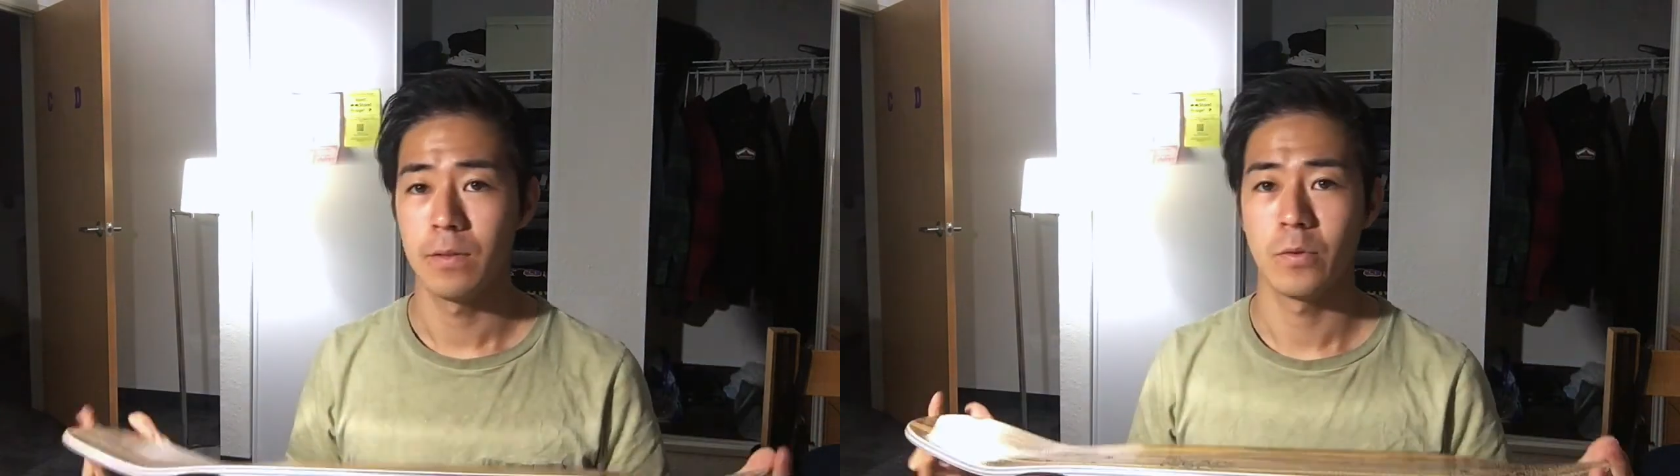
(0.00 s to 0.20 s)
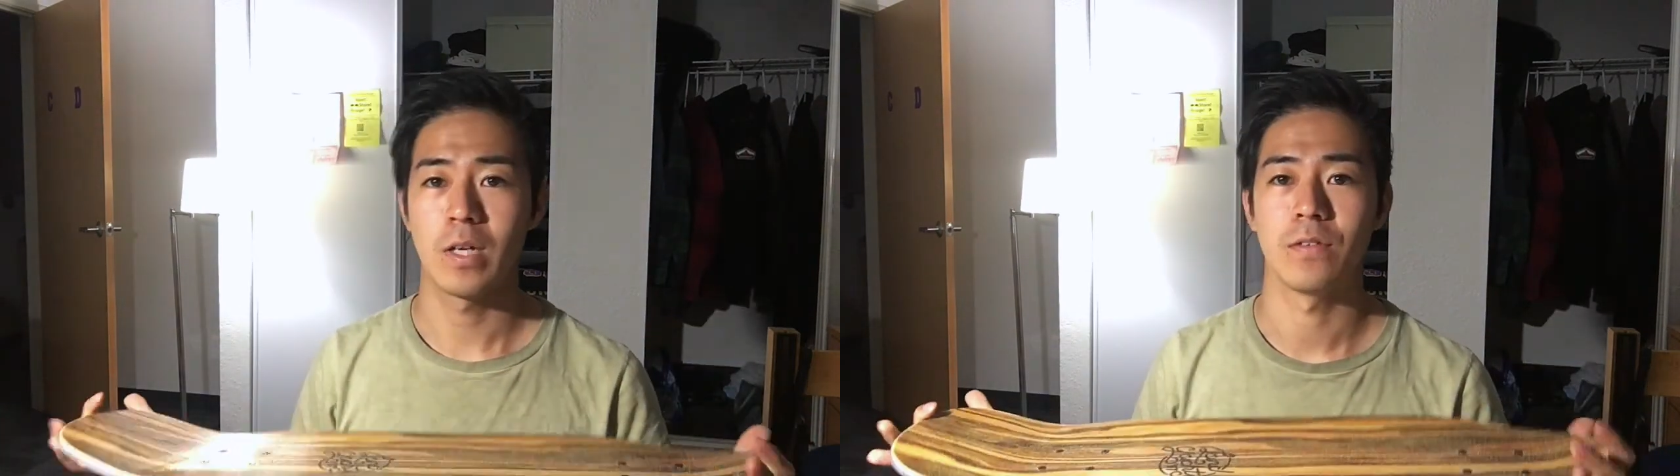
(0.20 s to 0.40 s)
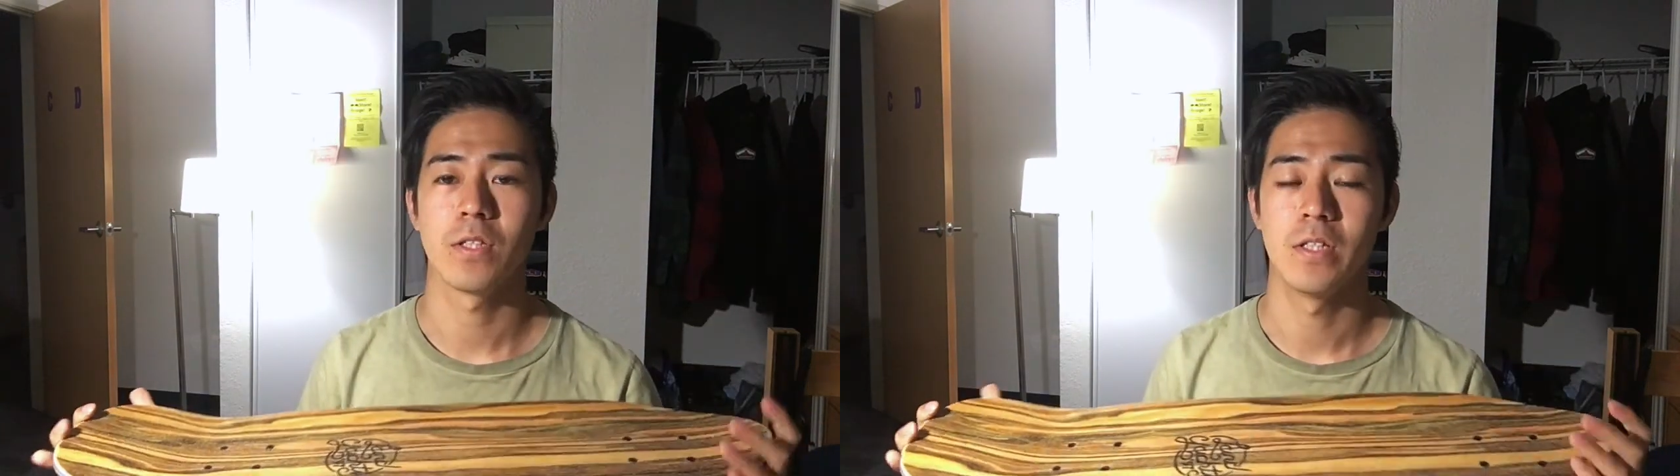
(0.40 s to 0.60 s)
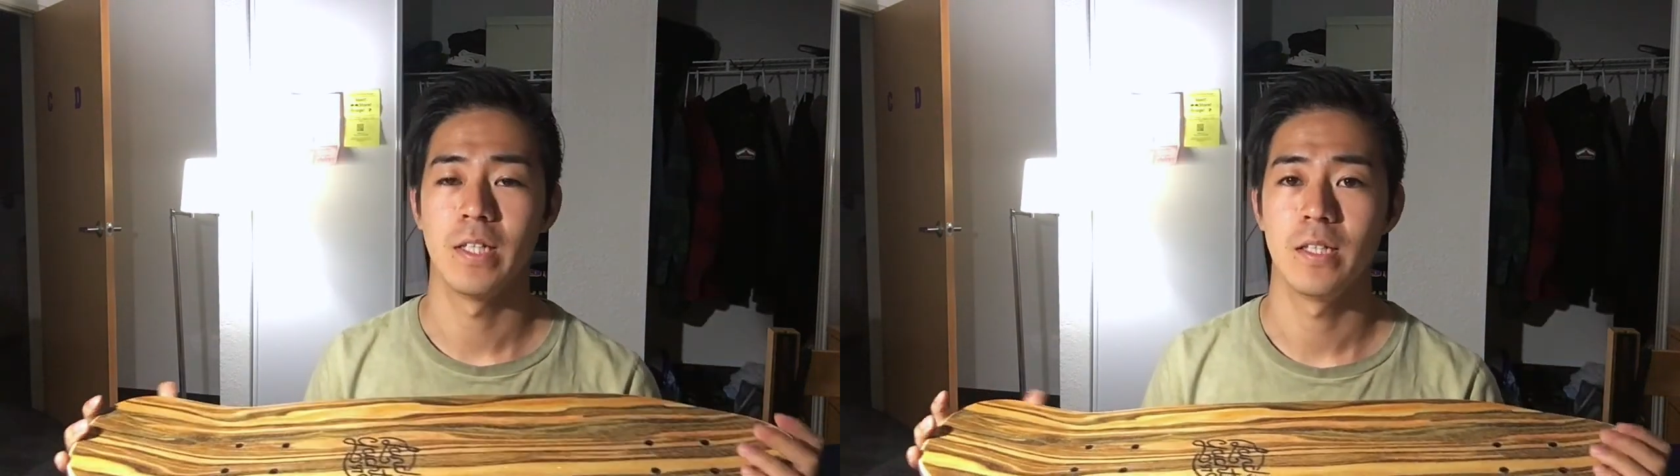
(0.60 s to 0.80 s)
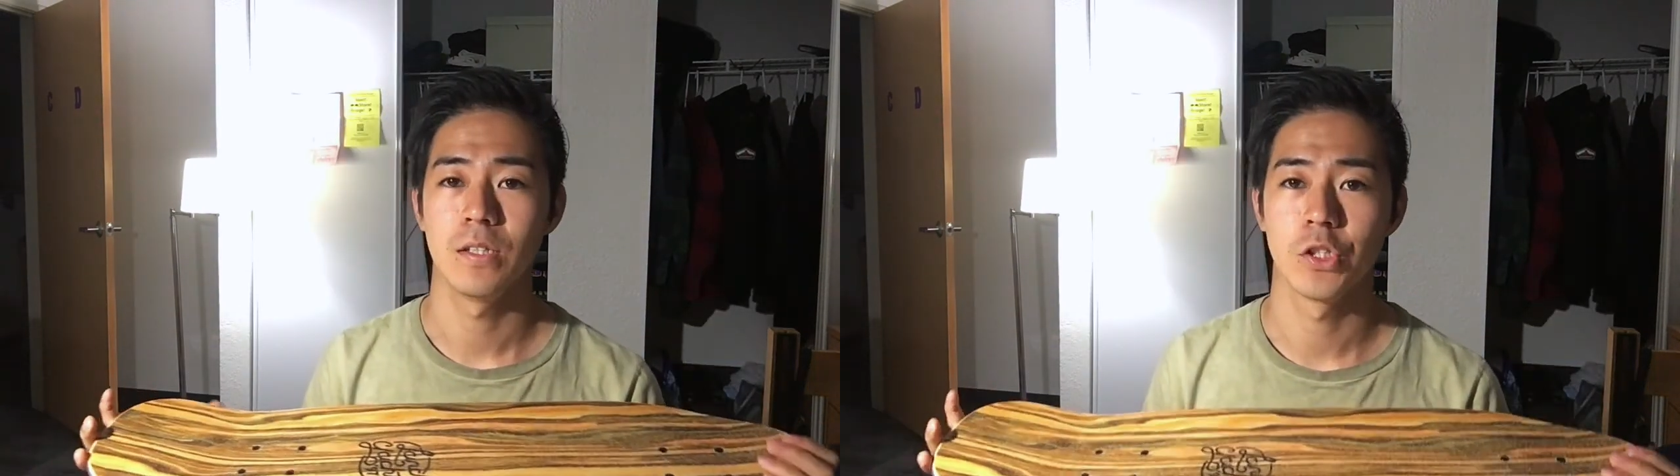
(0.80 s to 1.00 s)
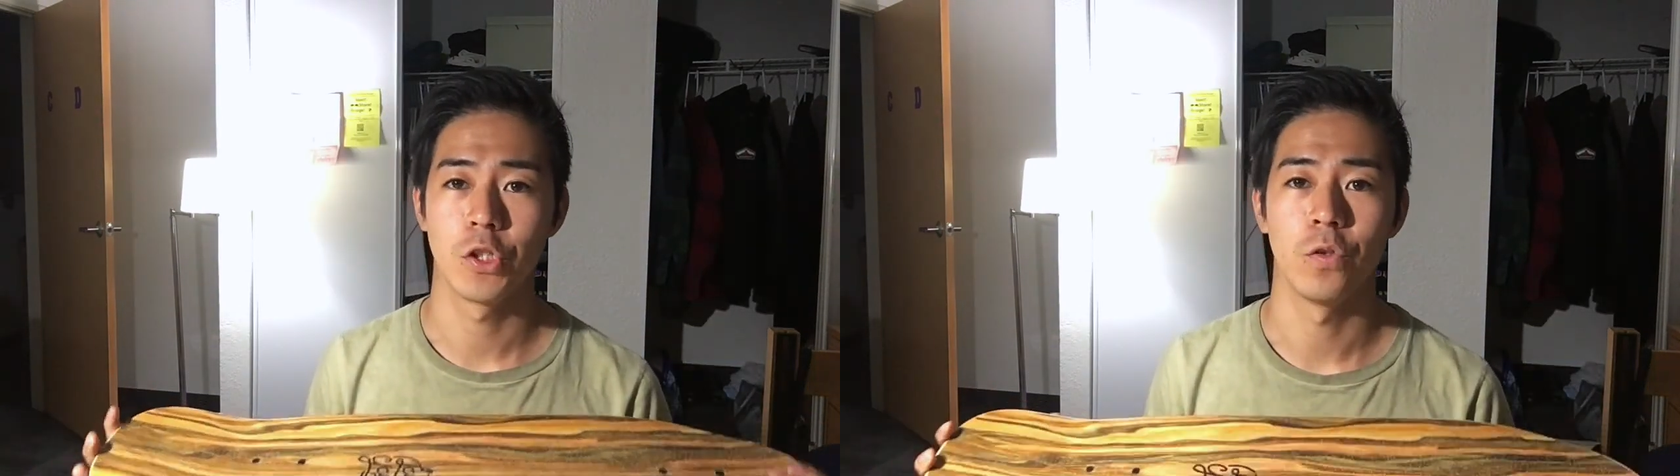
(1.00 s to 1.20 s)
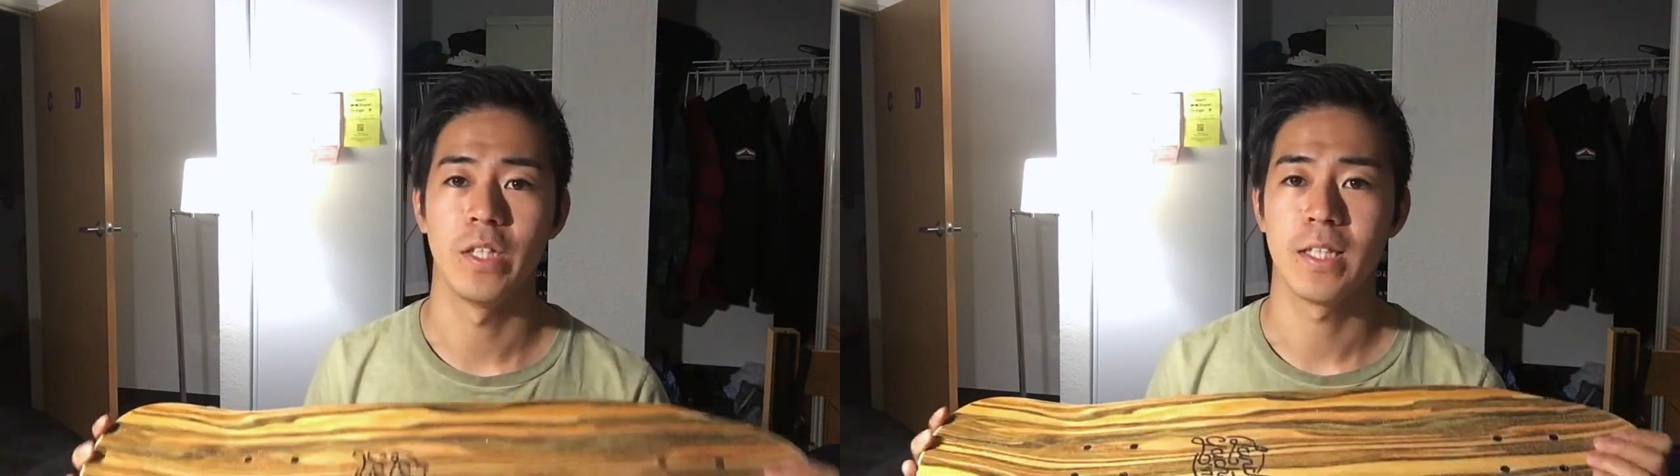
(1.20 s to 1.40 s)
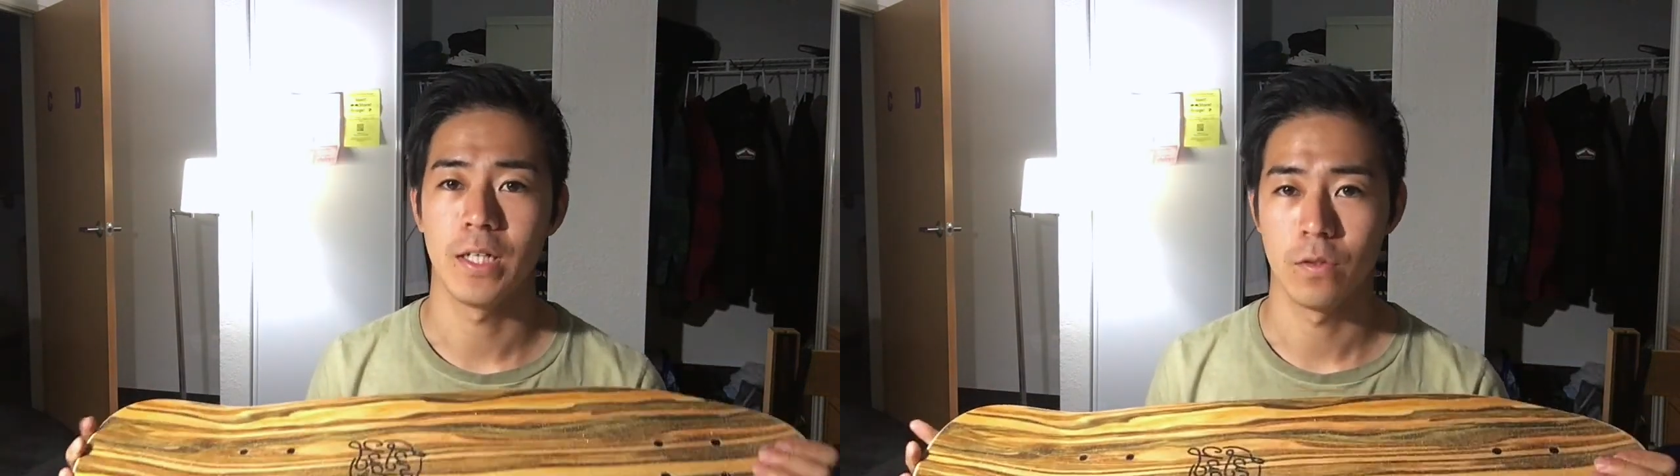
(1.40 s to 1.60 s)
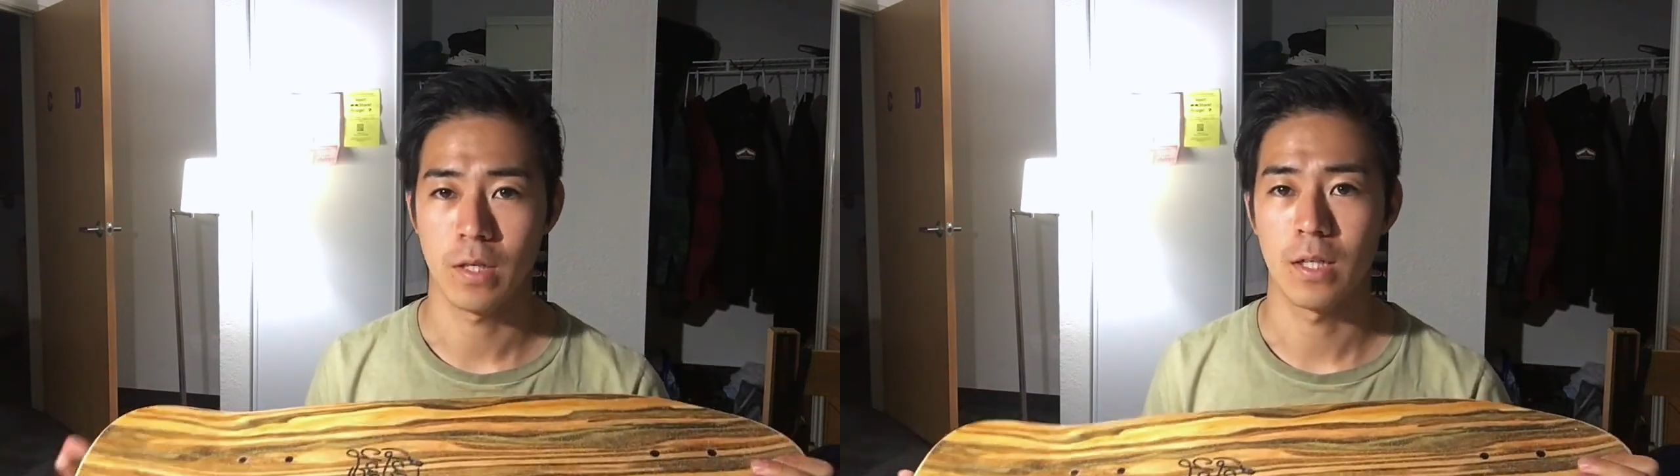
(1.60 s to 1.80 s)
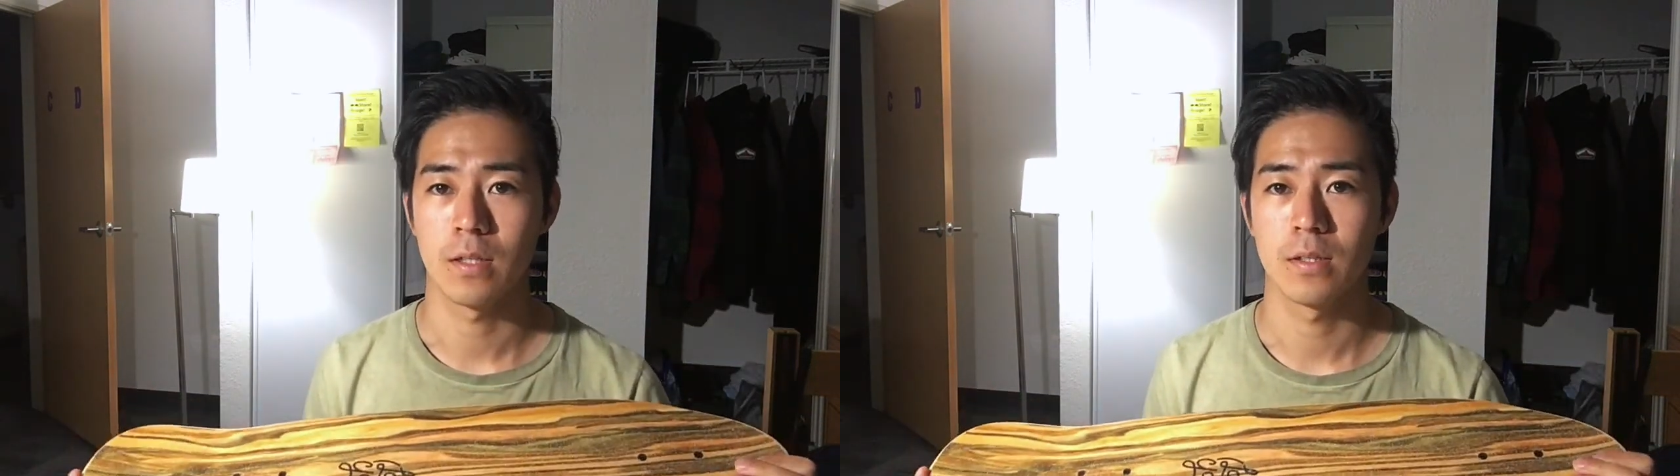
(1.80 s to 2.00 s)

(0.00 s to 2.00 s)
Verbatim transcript: 僕は普通に授業に行ったりとか